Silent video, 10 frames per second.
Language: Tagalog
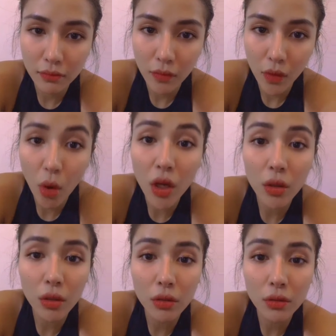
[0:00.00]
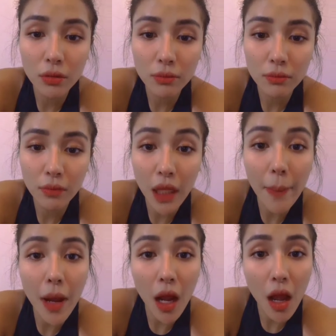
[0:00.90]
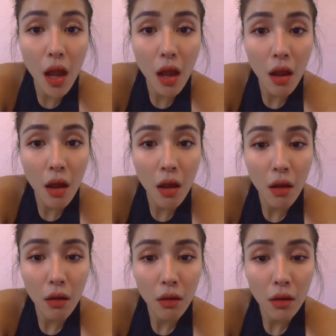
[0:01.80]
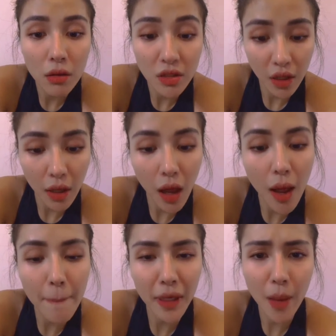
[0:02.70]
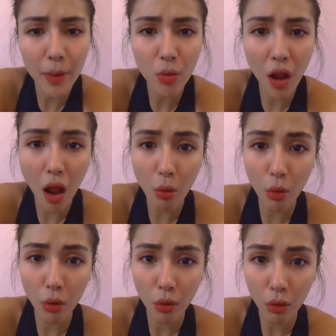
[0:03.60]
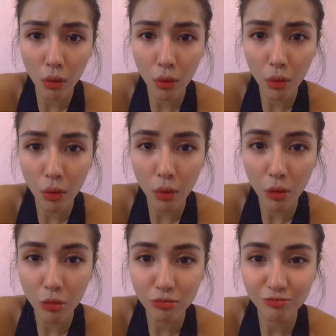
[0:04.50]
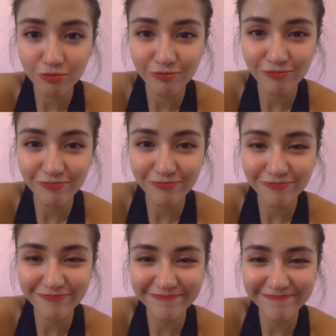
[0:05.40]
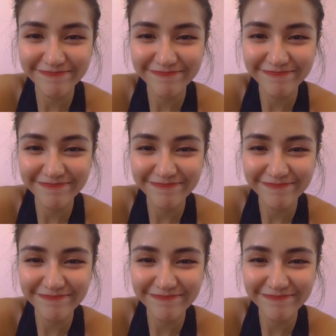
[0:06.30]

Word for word: O ano? Matapang ka? Sige nga, ipaglaban mo nga ako. Nalimutan kahit